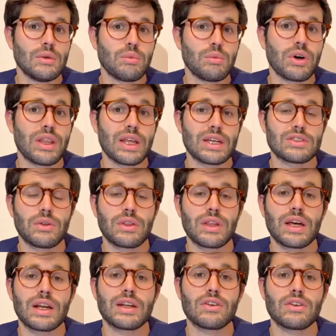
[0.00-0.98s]
puede
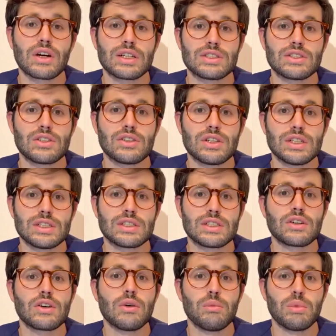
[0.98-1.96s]
asociar en ocasiones
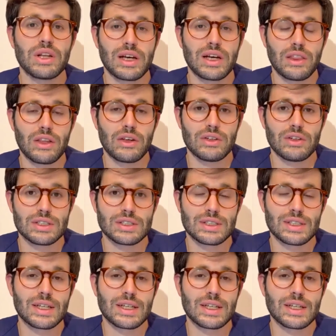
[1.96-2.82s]
complicaciones